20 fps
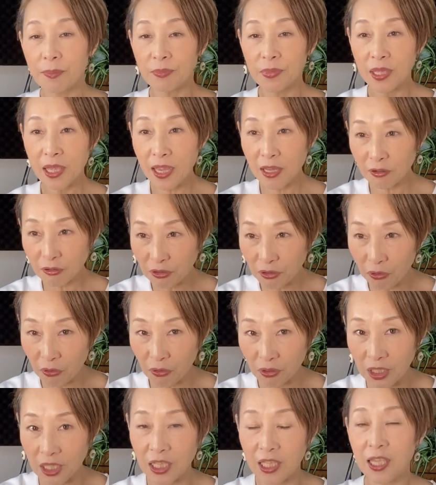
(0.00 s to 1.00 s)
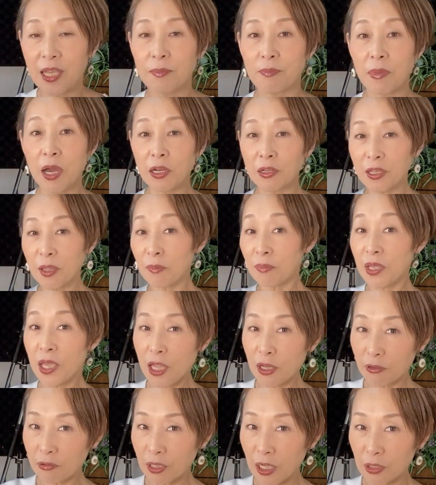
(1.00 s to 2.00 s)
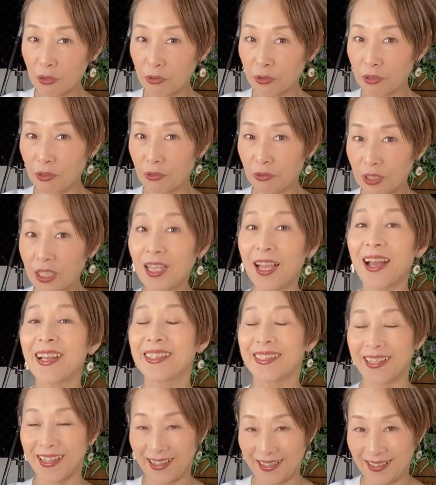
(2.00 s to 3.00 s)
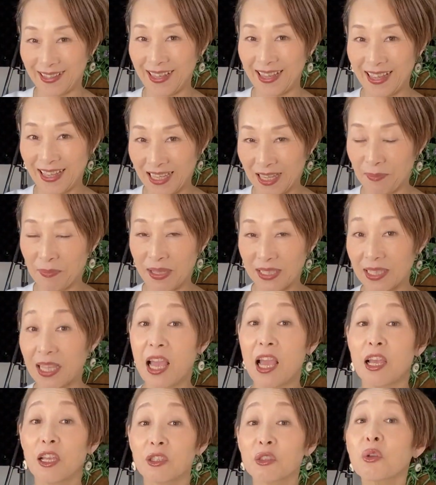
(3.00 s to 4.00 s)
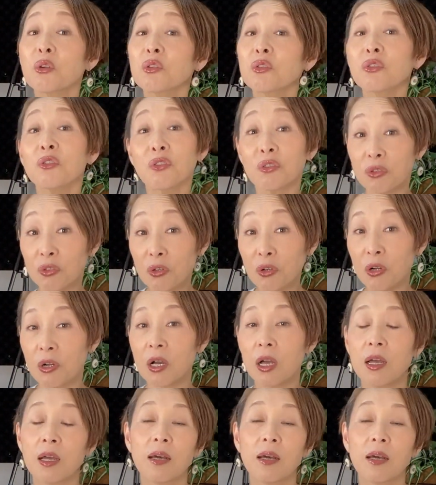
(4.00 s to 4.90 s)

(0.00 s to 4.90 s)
見えるようにまるで見えるかのように扱っていきますそうすると